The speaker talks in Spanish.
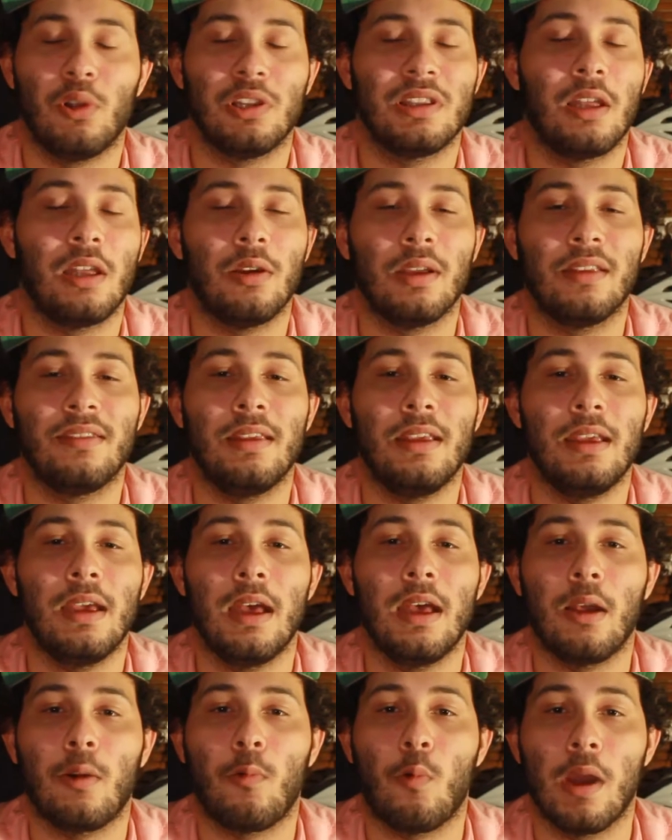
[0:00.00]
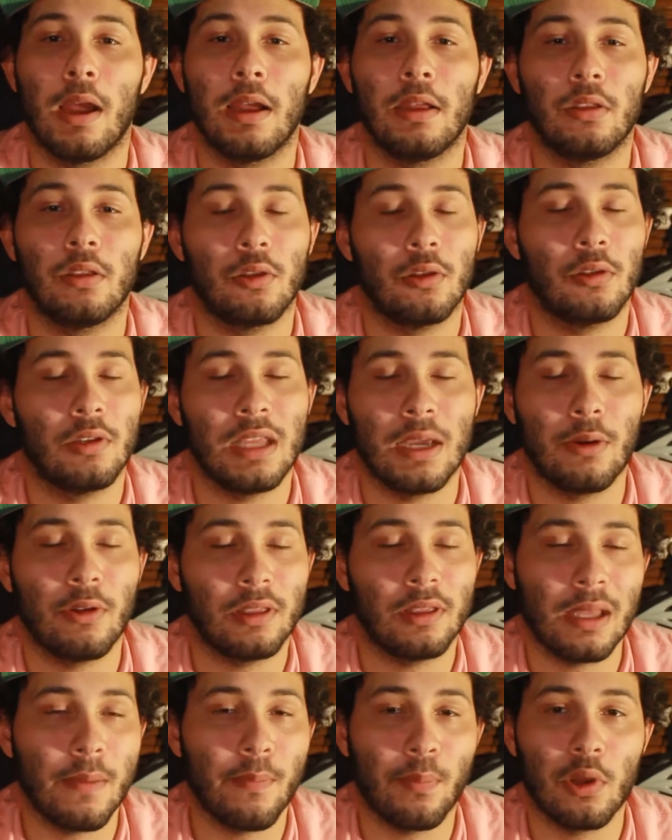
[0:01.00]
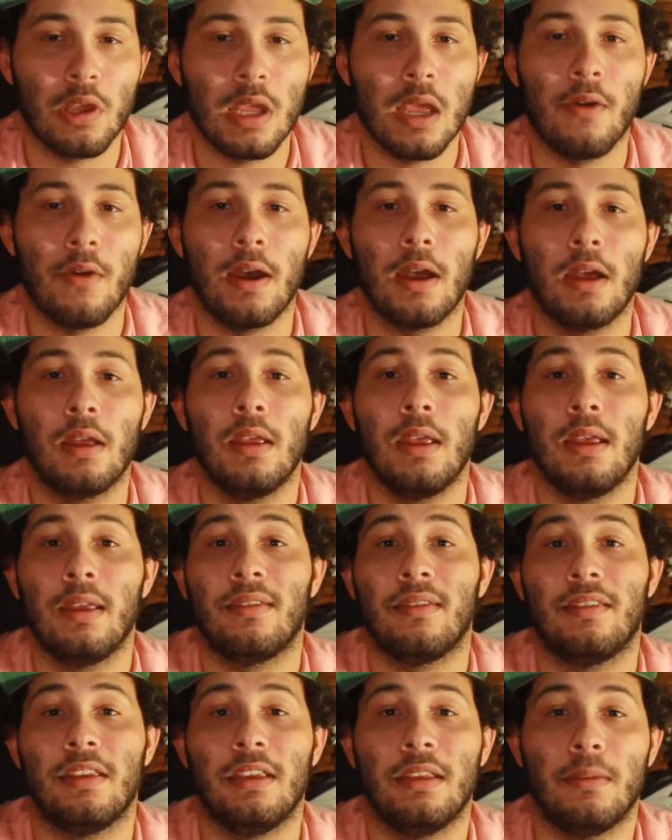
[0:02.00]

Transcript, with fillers: No importa lo que sea, cuánto tiempo lleva,